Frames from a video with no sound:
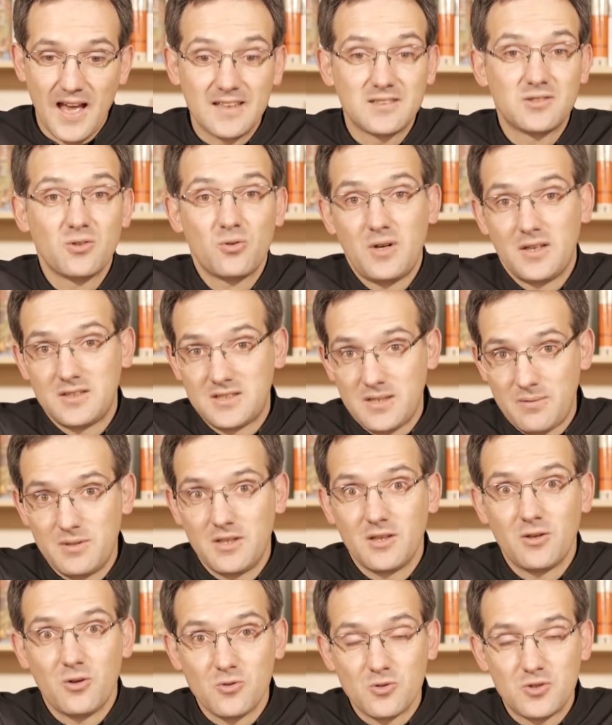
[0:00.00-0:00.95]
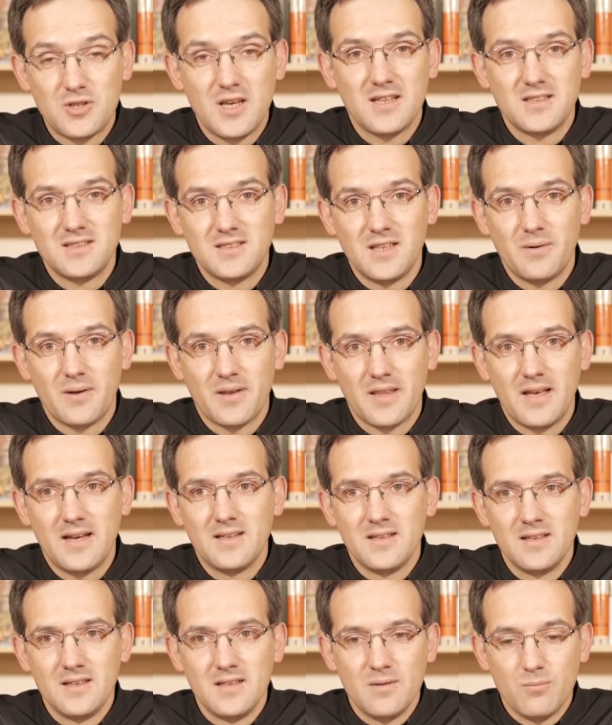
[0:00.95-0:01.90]
hacer un examen de conciencia,
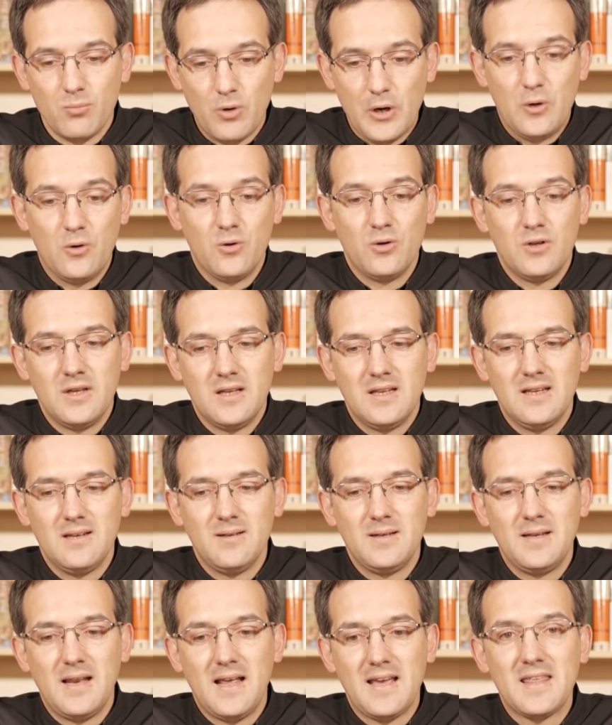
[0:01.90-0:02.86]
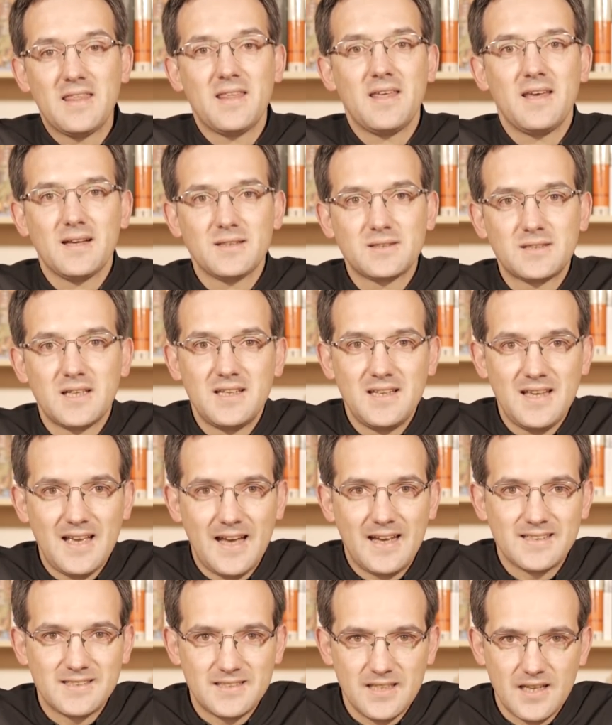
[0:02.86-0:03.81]
¿verdad? Bueno, la idea
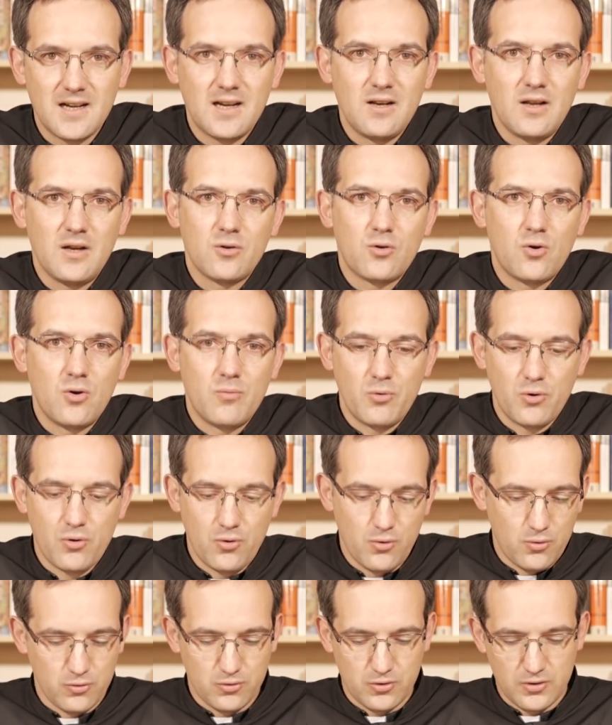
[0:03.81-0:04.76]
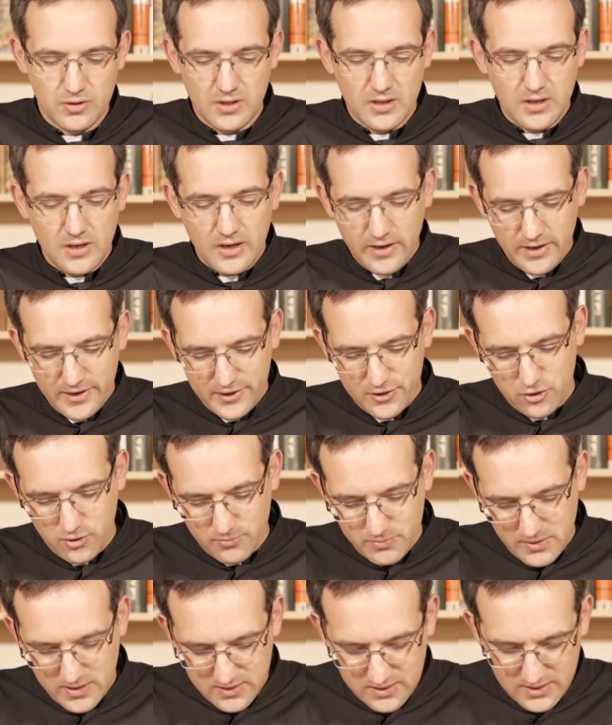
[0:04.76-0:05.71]
sería hacerlo como nos
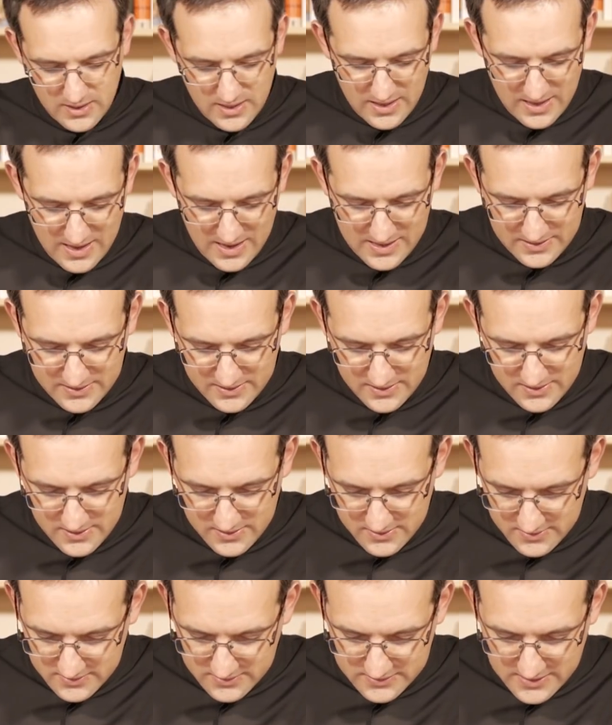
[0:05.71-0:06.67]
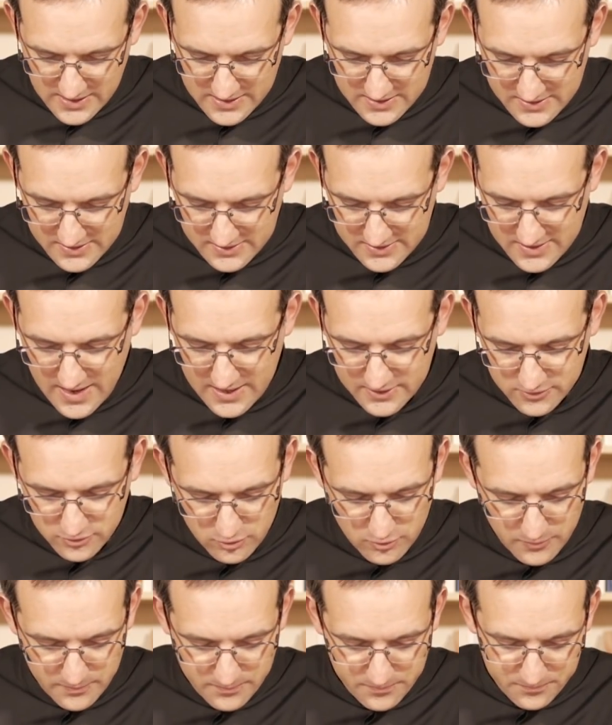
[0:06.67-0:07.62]
recomienda aquí San
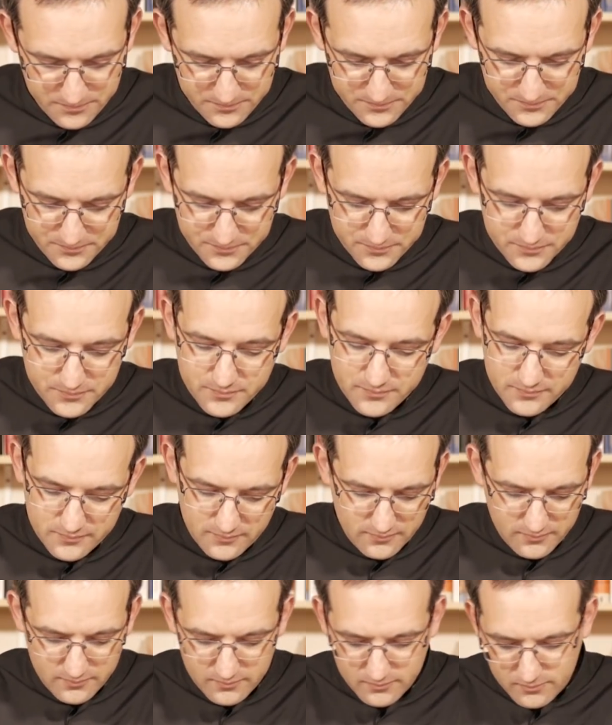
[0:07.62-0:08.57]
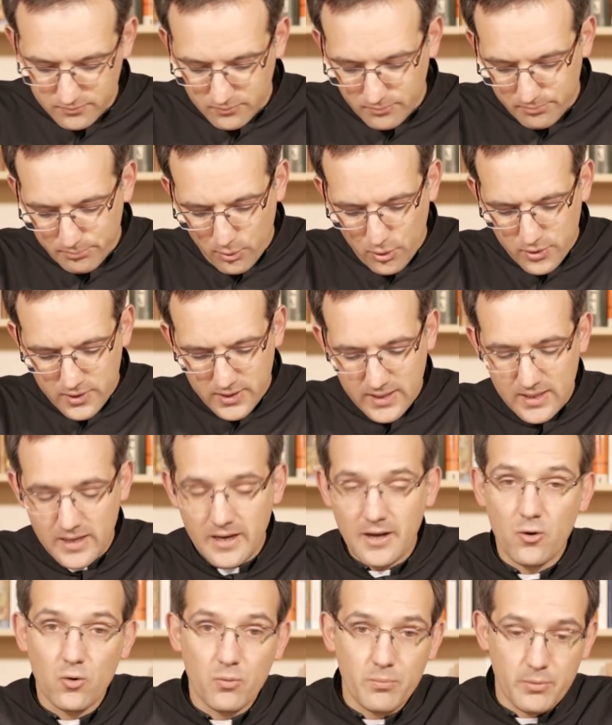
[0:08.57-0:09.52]
Ignacio. Pone él
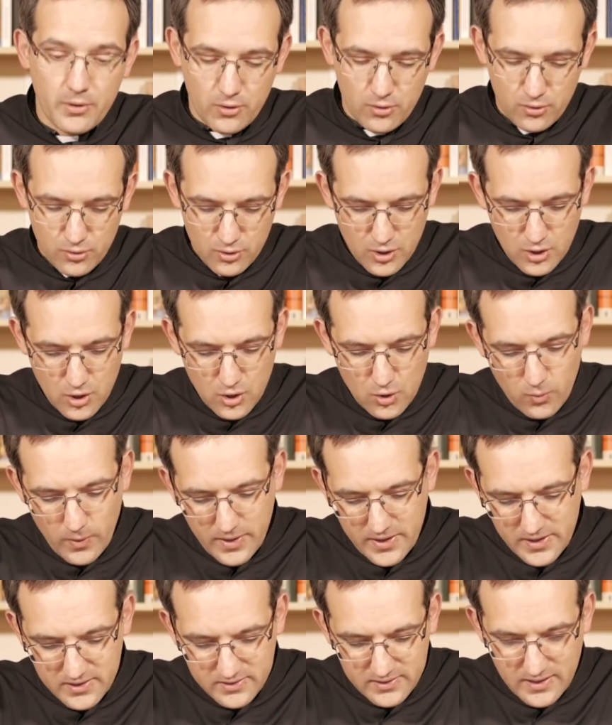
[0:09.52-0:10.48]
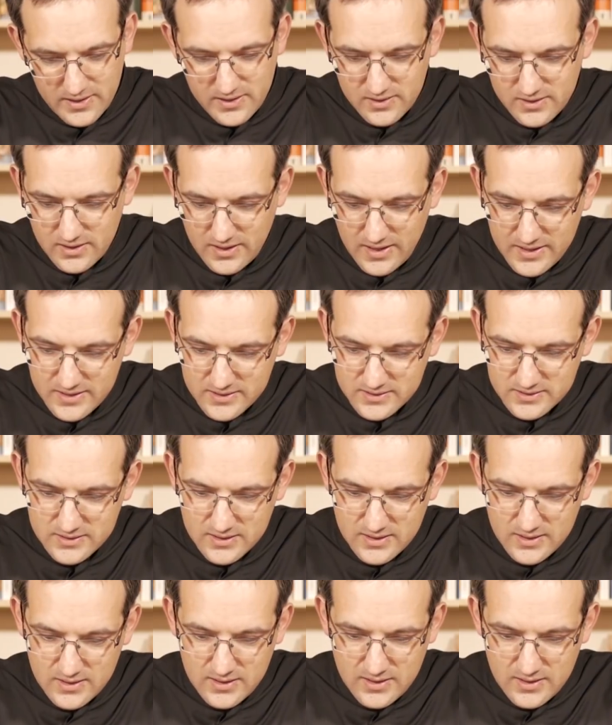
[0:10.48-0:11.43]
el número 43